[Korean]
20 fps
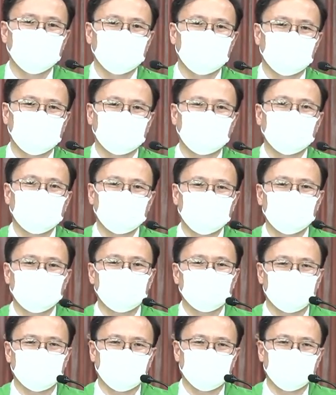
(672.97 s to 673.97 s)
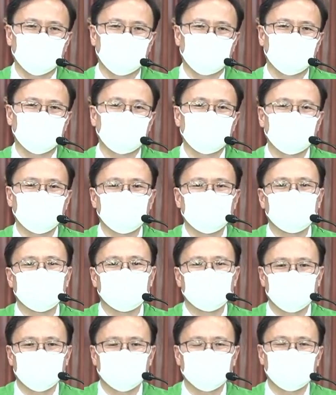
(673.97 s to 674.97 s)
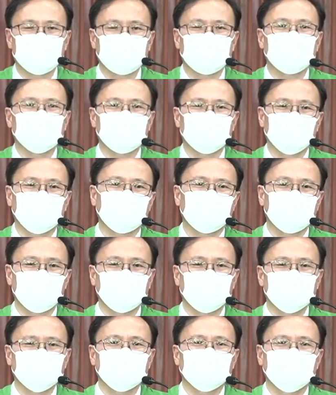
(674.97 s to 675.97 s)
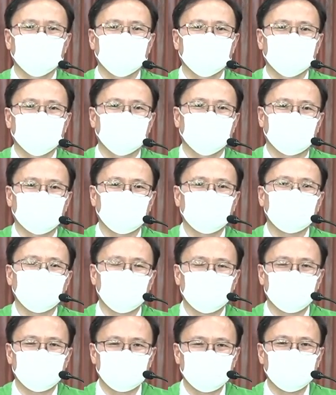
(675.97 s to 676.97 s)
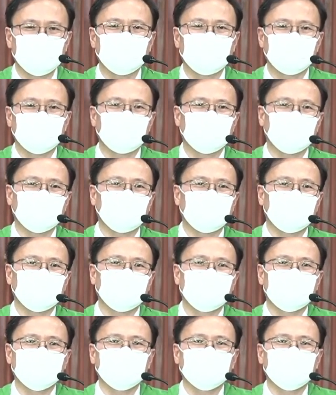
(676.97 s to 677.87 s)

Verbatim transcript: 수동적으로 기계적으로 살아가는 삶이라면 얼마나 불행하고